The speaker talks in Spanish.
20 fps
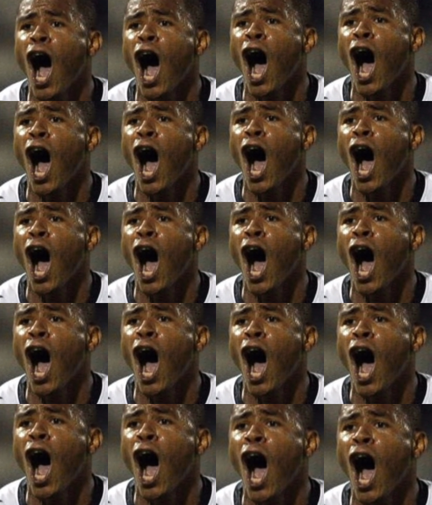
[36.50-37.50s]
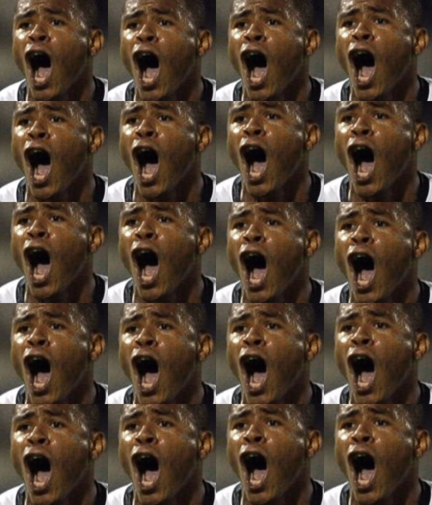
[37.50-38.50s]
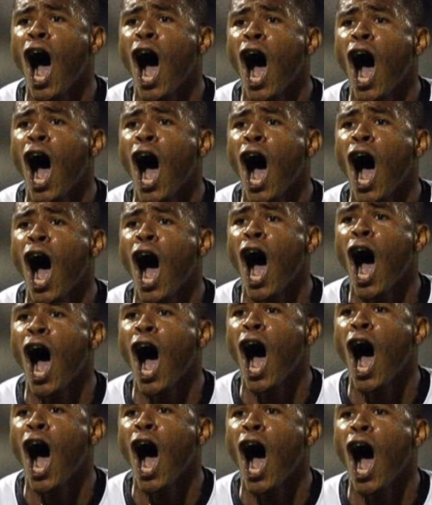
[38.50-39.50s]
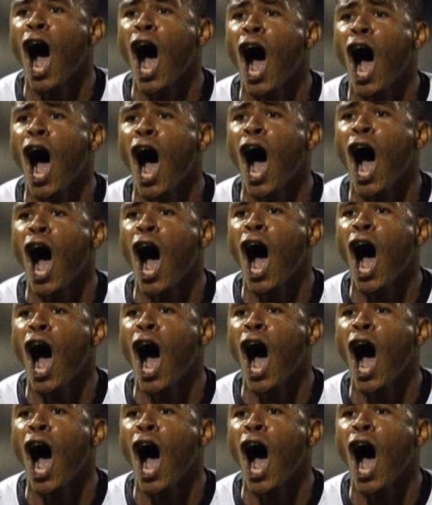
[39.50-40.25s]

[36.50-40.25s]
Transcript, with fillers: Alianza Lima se ha reforzado con muchos futbolistas de renombre